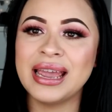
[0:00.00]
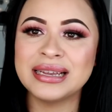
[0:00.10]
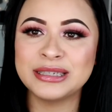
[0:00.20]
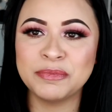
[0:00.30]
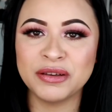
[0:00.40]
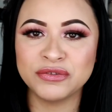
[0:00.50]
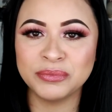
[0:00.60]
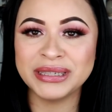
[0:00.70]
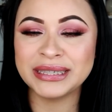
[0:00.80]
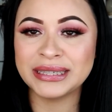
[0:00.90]
é esse
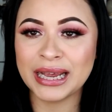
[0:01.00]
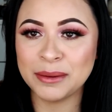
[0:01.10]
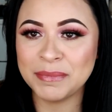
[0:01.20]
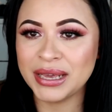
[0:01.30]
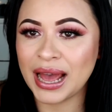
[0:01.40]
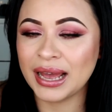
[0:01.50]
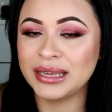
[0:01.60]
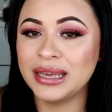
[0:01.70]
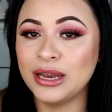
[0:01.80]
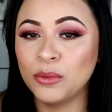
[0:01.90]
perfume Seimiá,
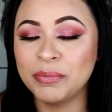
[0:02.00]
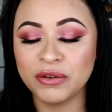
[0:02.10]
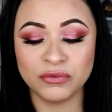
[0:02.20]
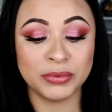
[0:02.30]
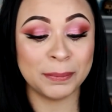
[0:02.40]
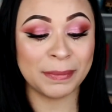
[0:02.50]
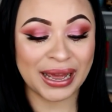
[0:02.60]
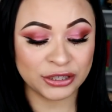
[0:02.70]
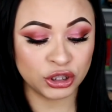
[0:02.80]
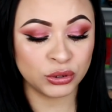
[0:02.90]
que ele é um perfume
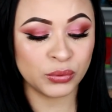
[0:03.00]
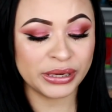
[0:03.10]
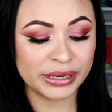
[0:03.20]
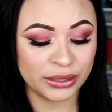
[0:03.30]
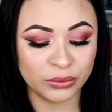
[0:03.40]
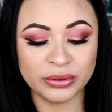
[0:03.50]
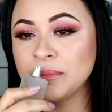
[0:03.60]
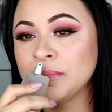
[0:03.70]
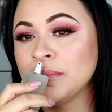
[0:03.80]
masculino.